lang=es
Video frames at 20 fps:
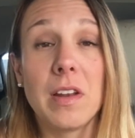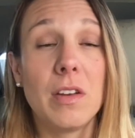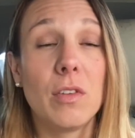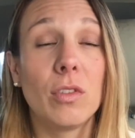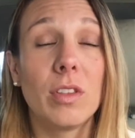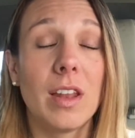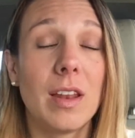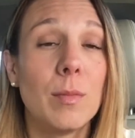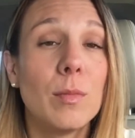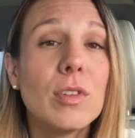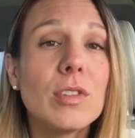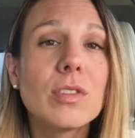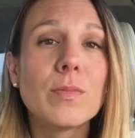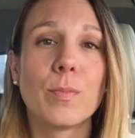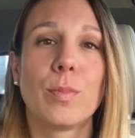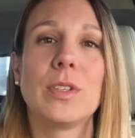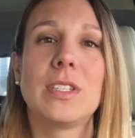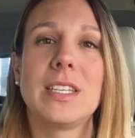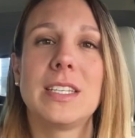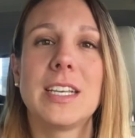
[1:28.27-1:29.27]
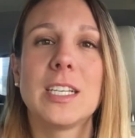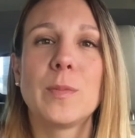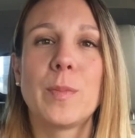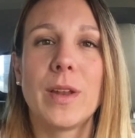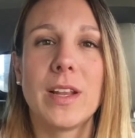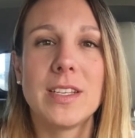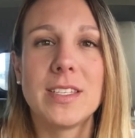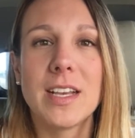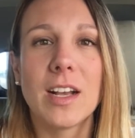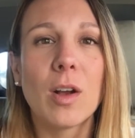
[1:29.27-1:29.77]
y no tenemos pues esa
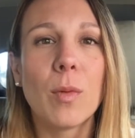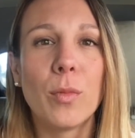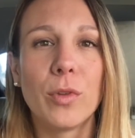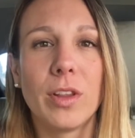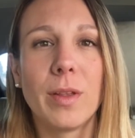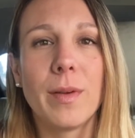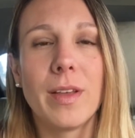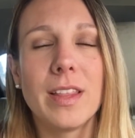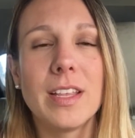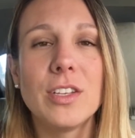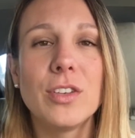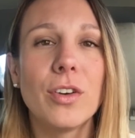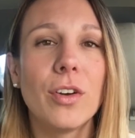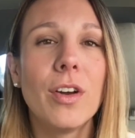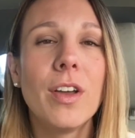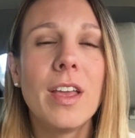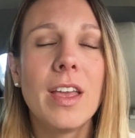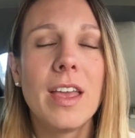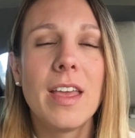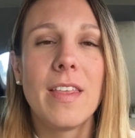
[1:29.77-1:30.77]
experiencia, como te había dicho,